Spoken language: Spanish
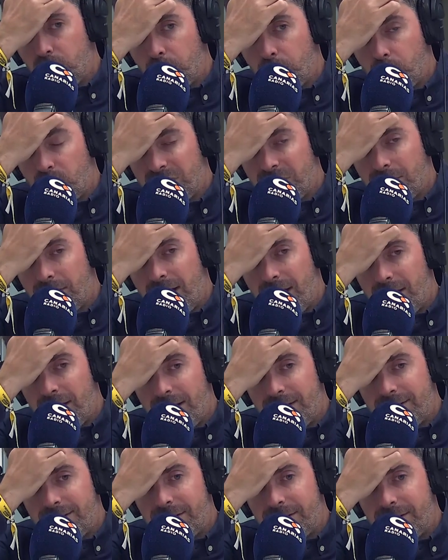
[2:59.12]
por esa bajada
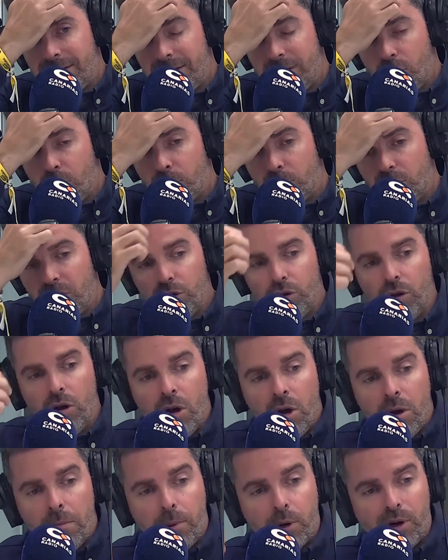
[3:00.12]
del 7 al 5%
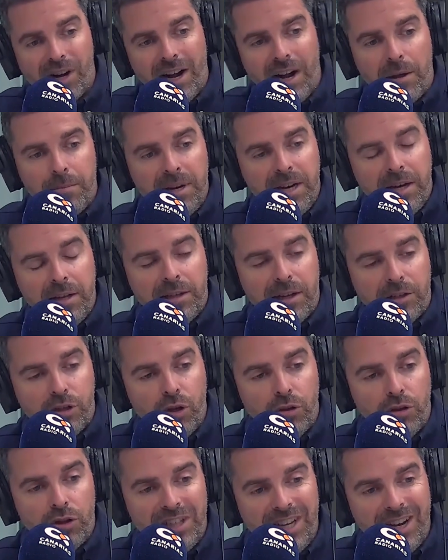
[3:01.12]
porque la
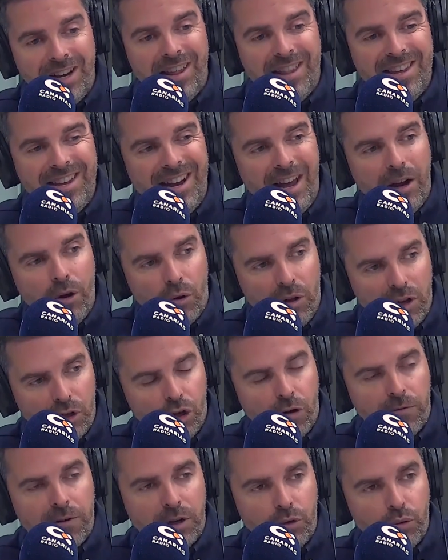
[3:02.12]
administración tiene dinero de
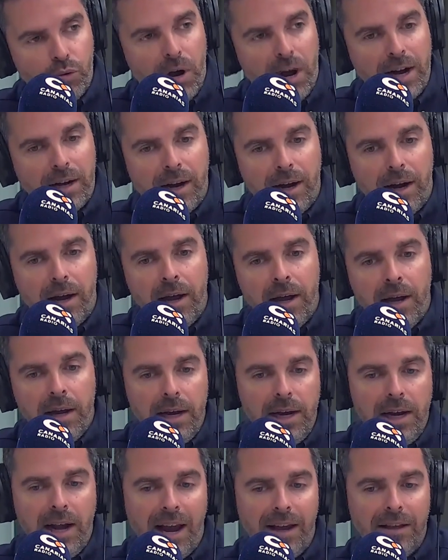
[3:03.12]
sobra en sus arcas
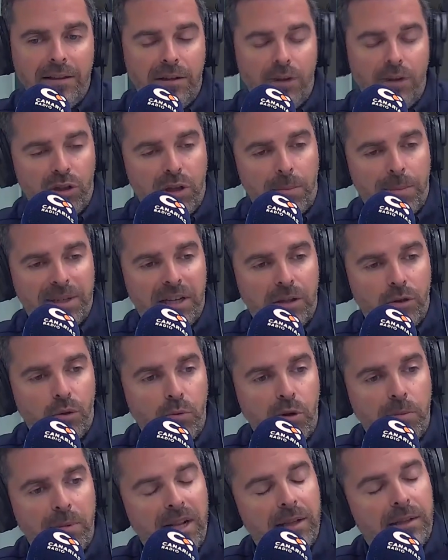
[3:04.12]
y la gente pasando
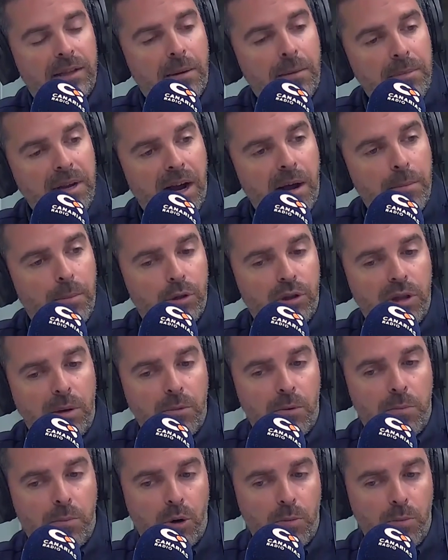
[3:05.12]
muy mal. También
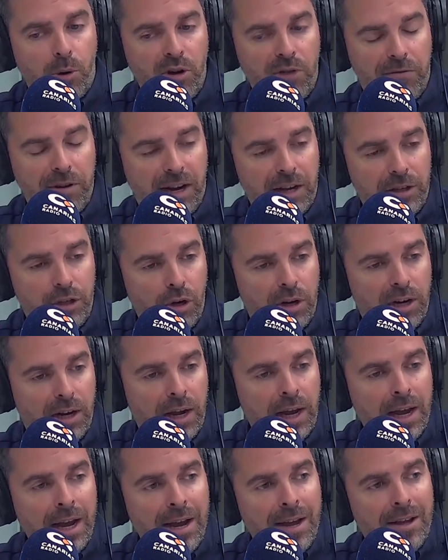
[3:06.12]
apostamos por bonificaciones
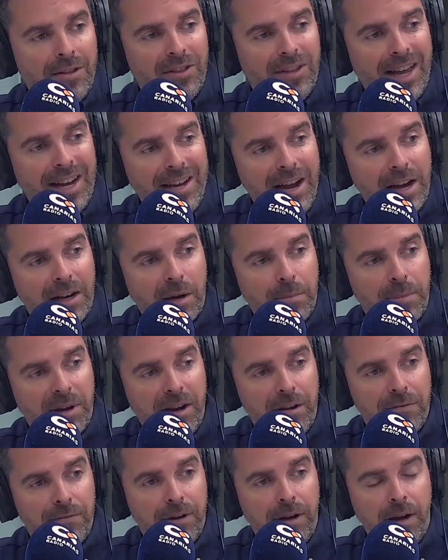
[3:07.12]
del
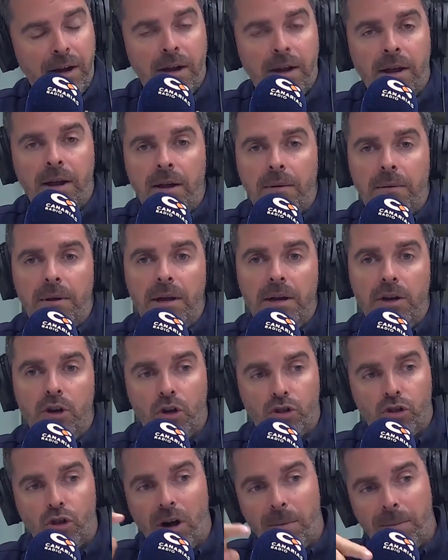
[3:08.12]
IRPF. Eh,
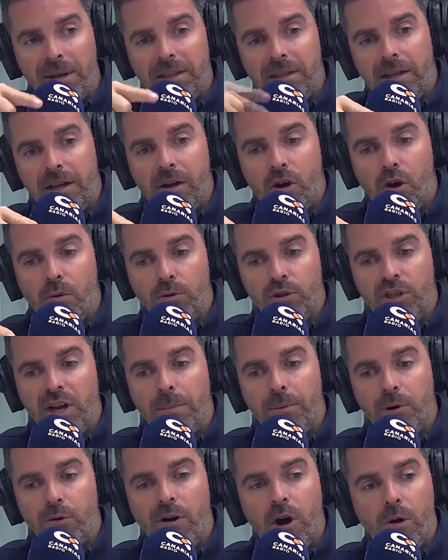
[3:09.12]
no solamente como se ha
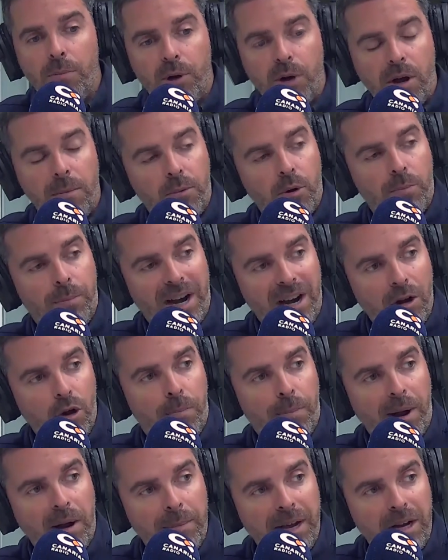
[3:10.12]
aprobado, por ejemplo, para los
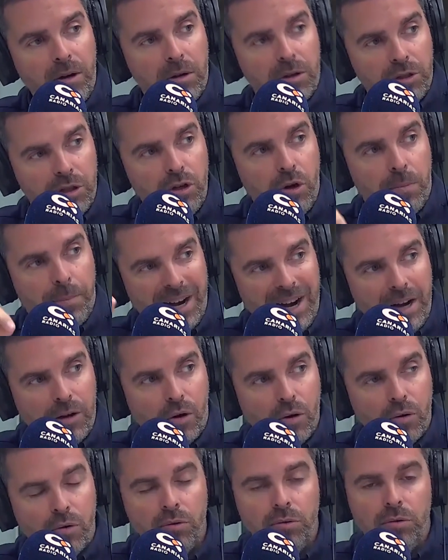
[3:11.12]
palmeros, sino para el
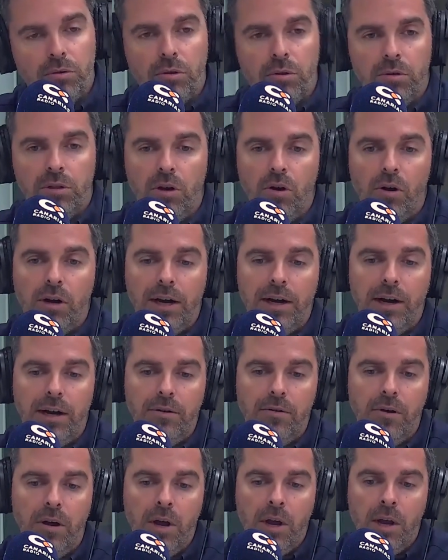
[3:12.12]
conjunto de los
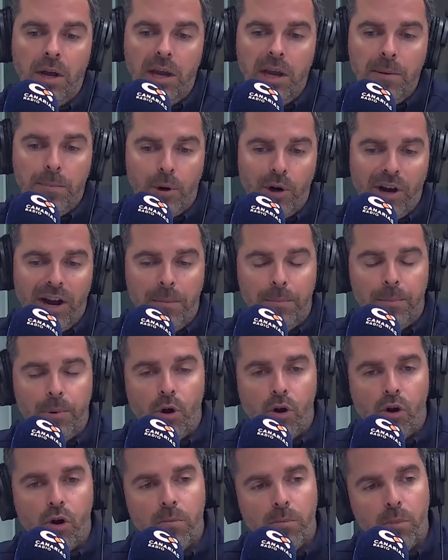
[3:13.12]
canarios, y por
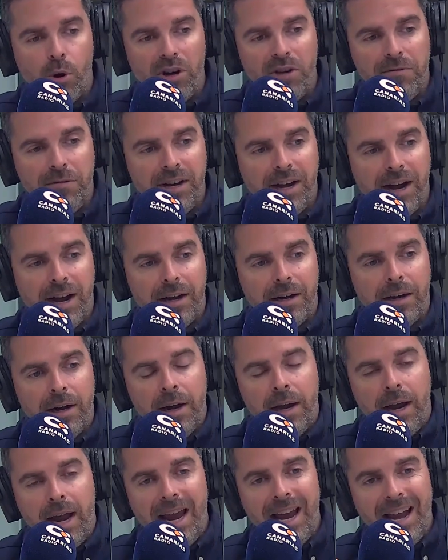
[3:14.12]
ejemplo, con bonificar
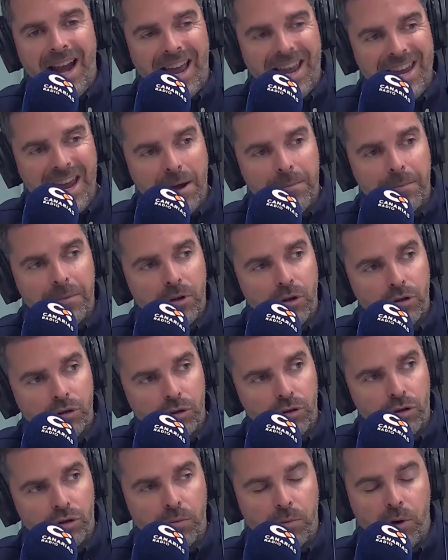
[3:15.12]
el IEM.
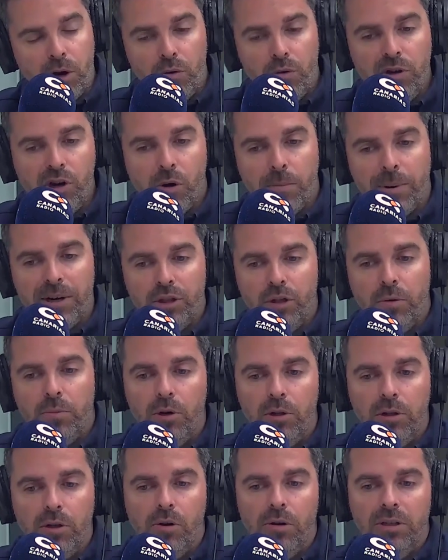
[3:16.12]
Nosotros somos el único partido
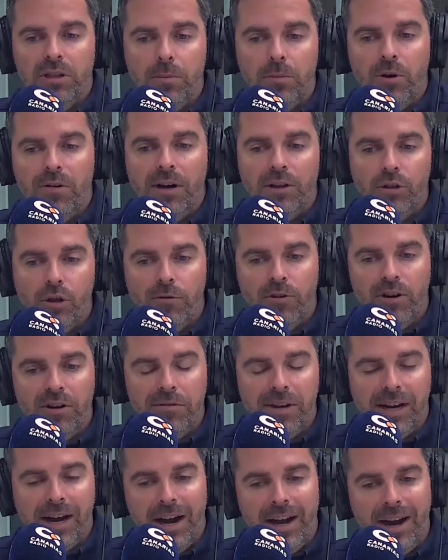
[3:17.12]
político que estamos hablando de
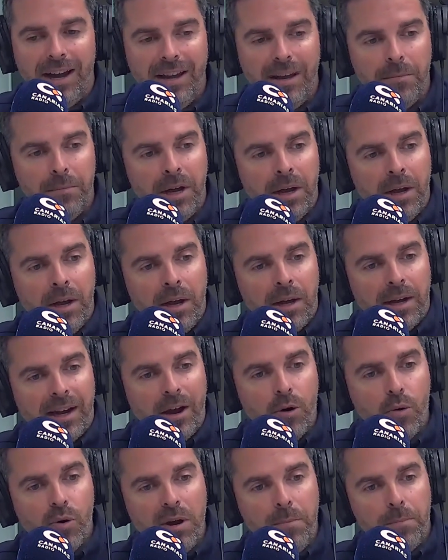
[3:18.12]
bonificar el IEM, que
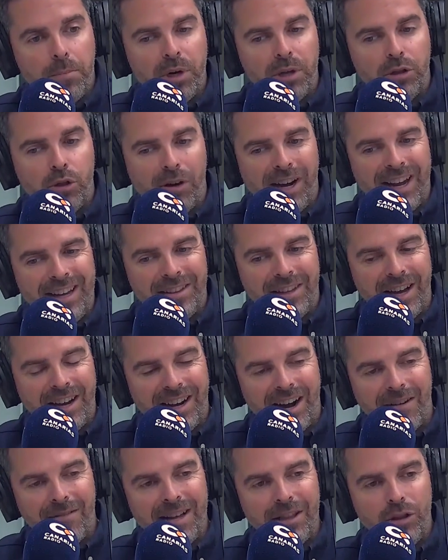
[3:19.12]
es un impuesto que está
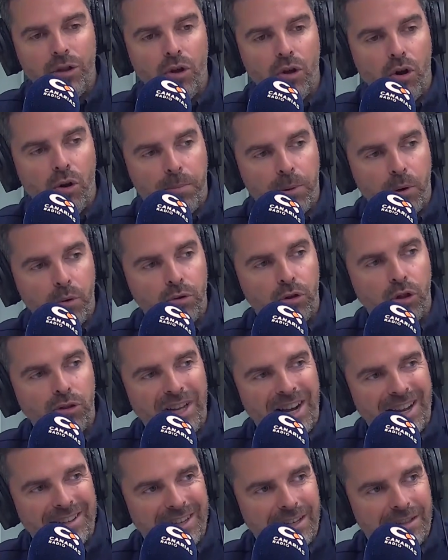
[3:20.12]
grabando los productos
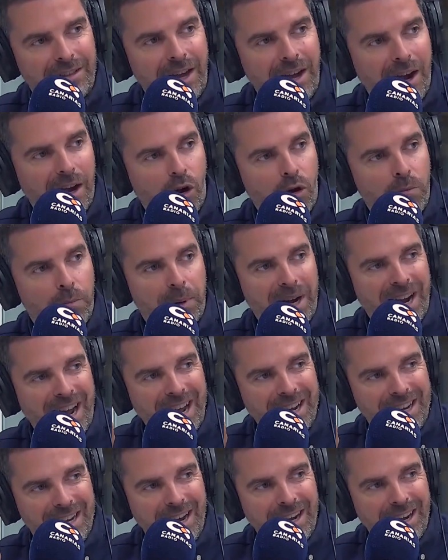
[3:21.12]
de la cesta de la compra.
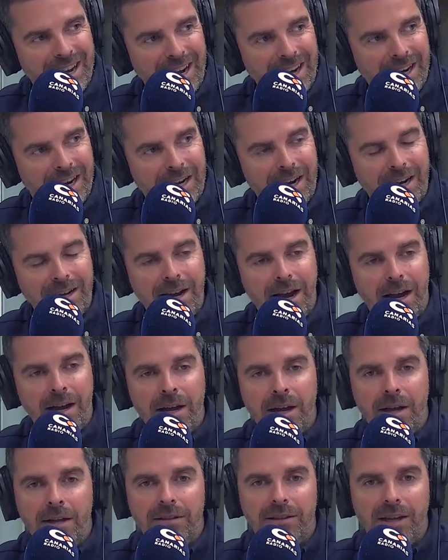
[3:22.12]
Aquí en Gran Canaria
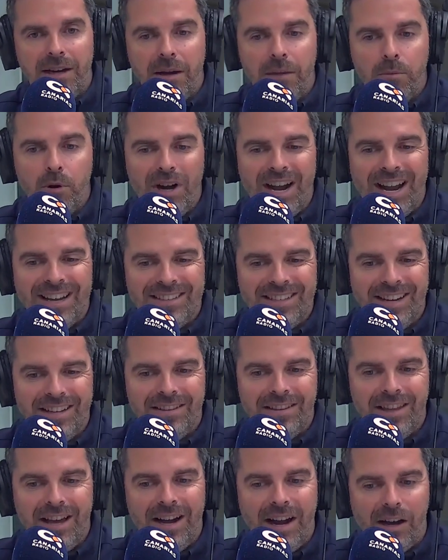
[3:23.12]
tenemos la
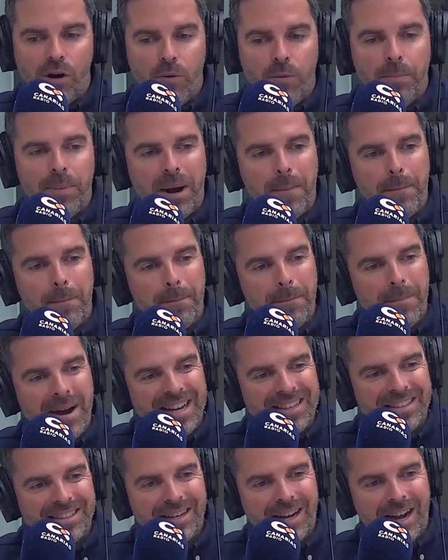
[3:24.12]
cesta de la compra
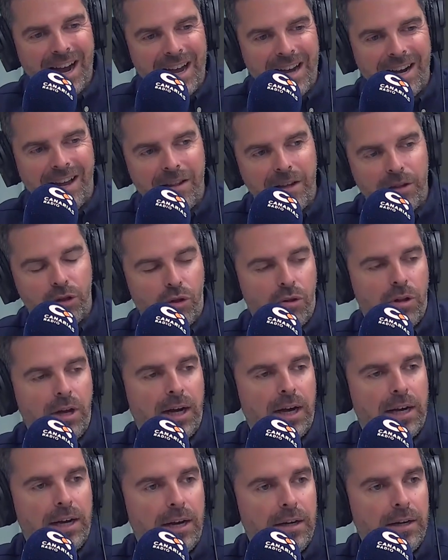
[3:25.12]
más cara de toda
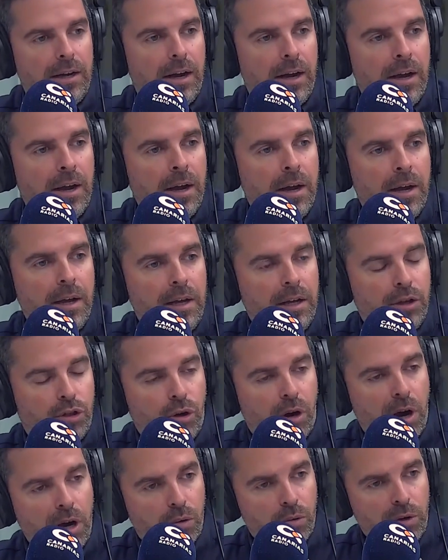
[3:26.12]
Canarias y
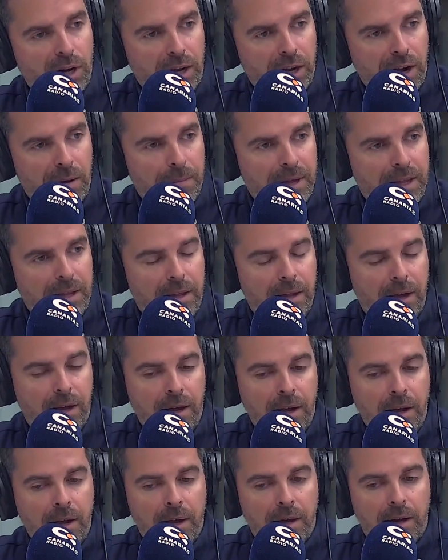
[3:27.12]
son algunas de las medidas
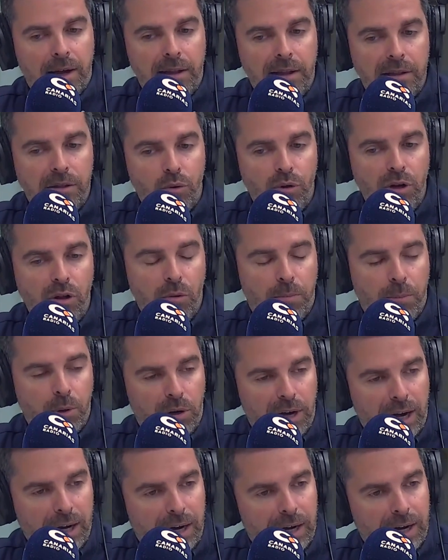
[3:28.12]
que desde Unidos por
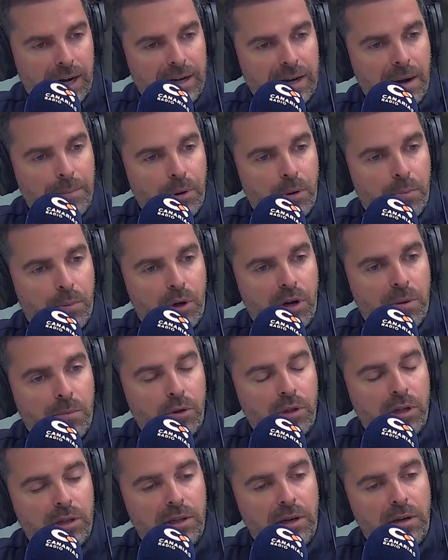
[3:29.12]
Gran Canaria
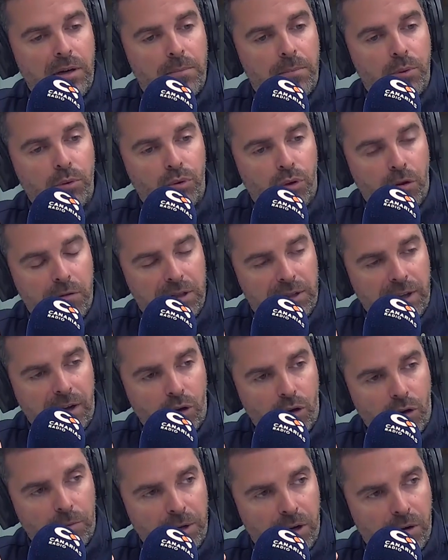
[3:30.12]
proponemos desde el punto de vista
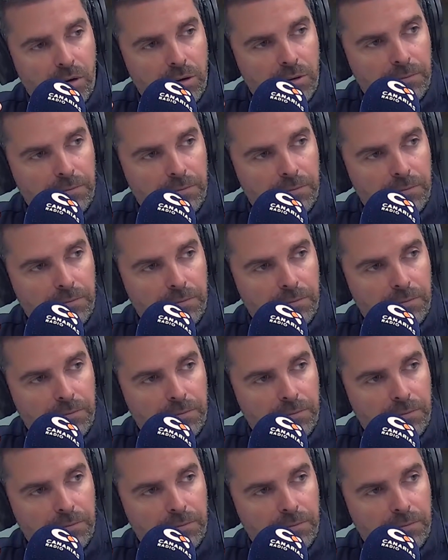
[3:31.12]
económico.